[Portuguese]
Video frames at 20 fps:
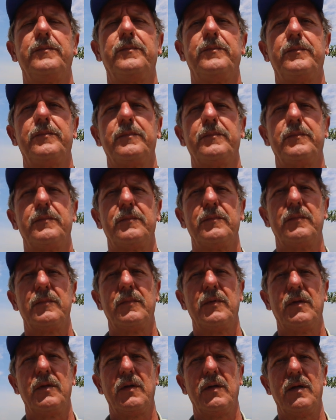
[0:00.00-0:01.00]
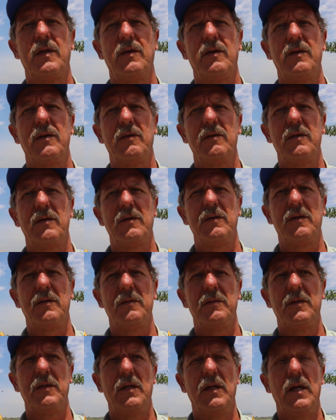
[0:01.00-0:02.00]
E agora, qual é a segunda etapa?
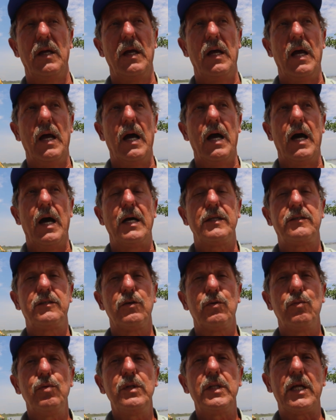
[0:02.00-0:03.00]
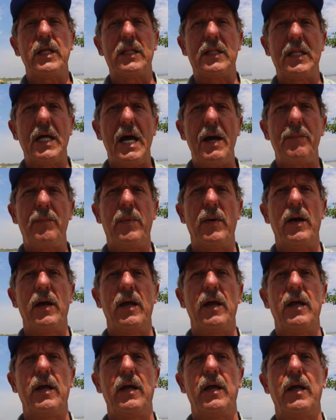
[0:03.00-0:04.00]
A segunda etapa
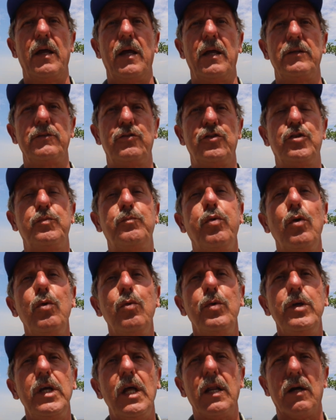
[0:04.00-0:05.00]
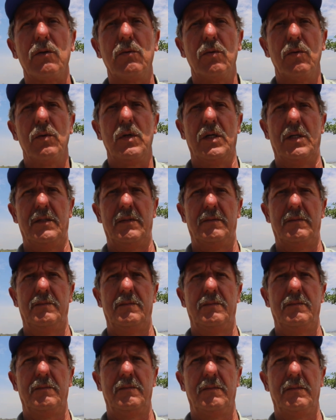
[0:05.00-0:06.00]
é, é despoluir a lagoa.
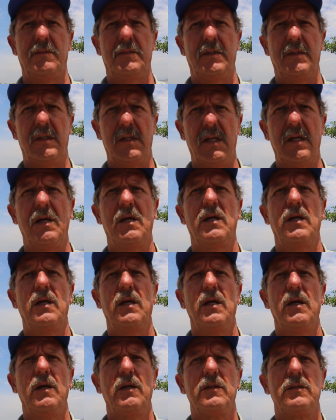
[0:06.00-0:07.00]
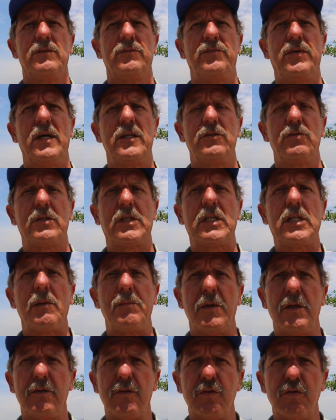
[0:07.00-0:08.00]
Né? Fazer o
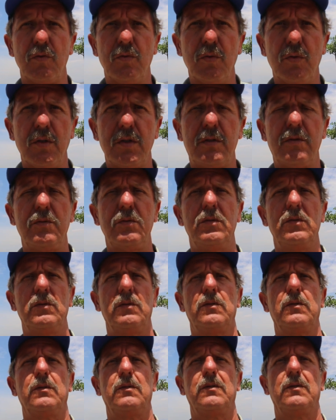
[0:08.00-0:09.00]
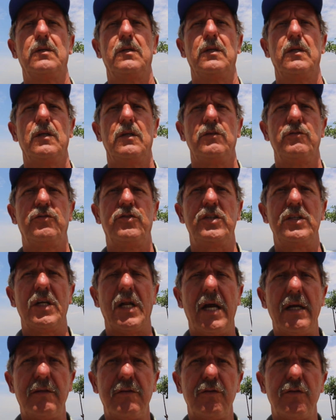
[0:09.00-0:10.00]
tratamento de esgoto,
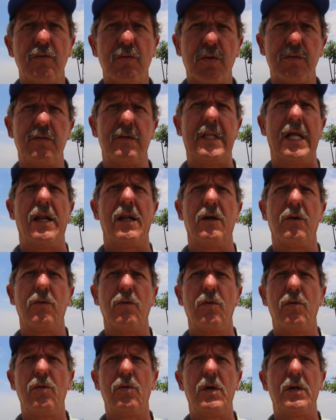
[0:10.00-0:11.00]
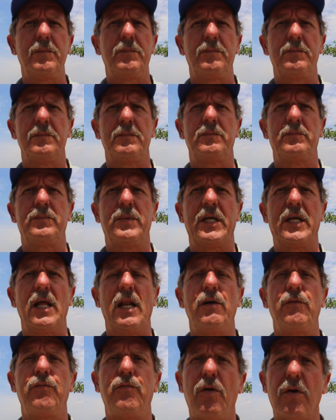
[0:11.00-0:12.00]
tirar esse esgoto da lagoa para que
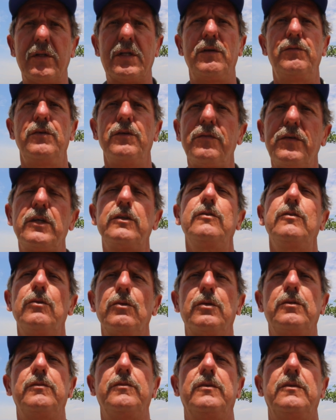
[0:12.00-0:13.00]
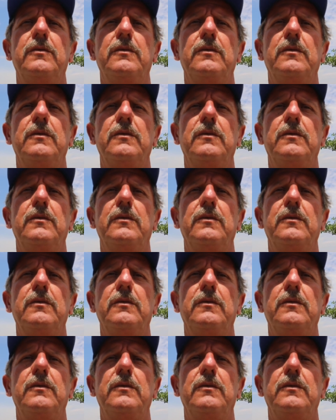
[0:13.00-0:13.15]
ela volte a viver de novo.